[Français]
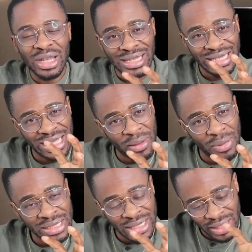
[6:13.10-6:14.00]
tu as cette
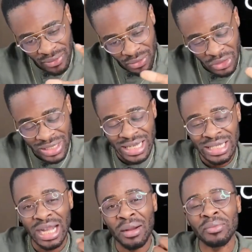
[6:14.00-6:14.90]
capacité d'influencer
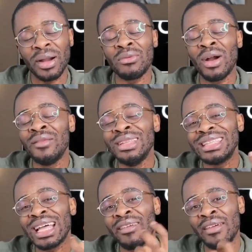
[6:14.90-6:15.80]
les gens parfois à
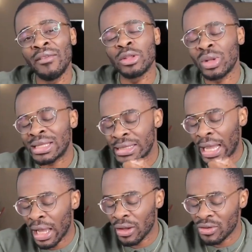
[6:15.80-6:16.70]
venir travailler avec toi
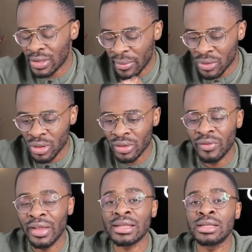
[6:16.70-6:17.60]
sans que tu n'aies besoin
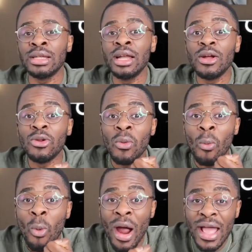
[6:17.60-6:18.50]
de verser le
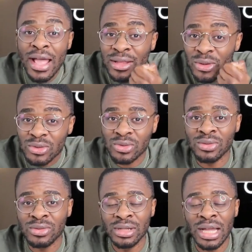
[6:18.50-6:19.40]
moindre
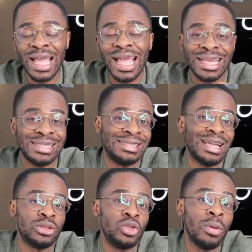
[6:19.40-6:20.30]
sou
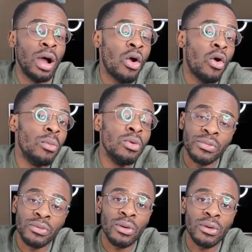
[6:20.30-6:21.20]
exactement comme
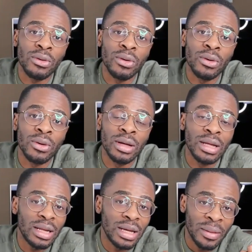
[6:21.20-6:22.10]
le font
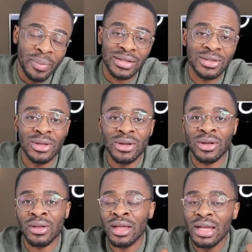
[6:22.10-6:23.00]
les
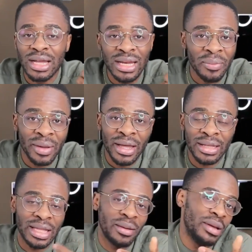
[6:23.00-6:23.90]
pasteurs, les
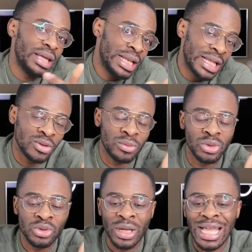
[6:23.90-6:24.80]
prêtres et les
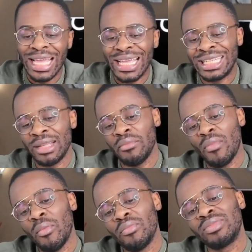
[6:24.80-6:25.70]
hommes de Dieu. Et
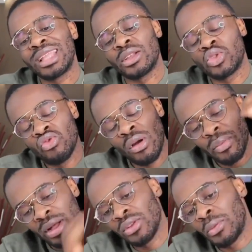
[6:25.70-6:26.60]
j'aime même très
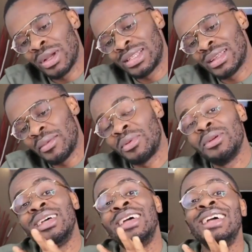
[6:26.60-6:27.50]
souvent prendre pour
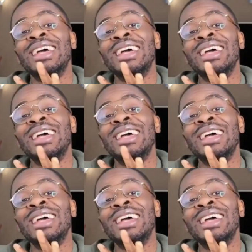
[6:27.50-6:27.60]
exemple